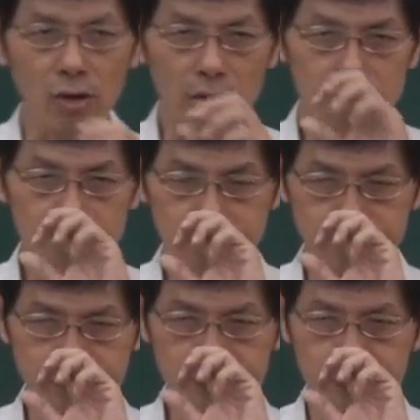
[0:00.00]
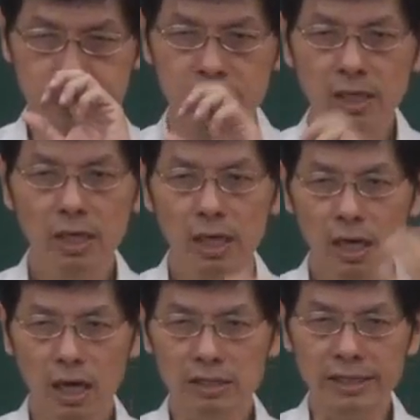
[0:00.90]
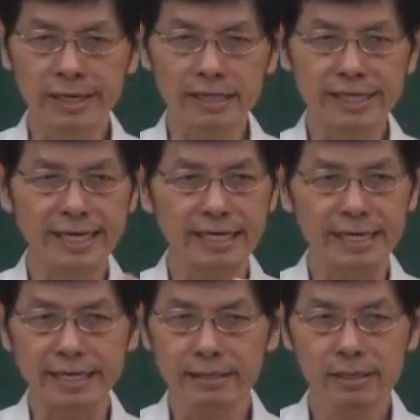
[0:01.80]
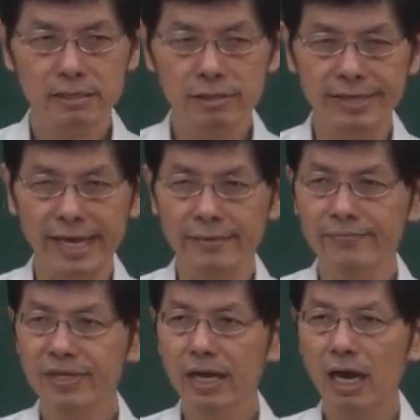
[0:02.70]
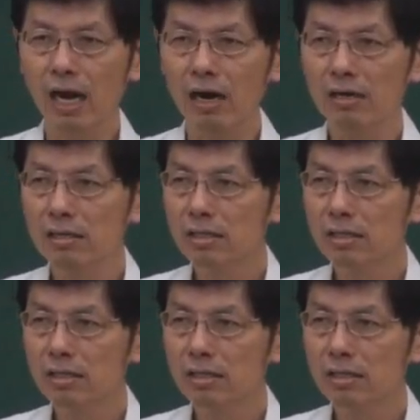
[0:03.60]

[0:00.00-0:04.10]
果，合成一个定理，对不对？啊，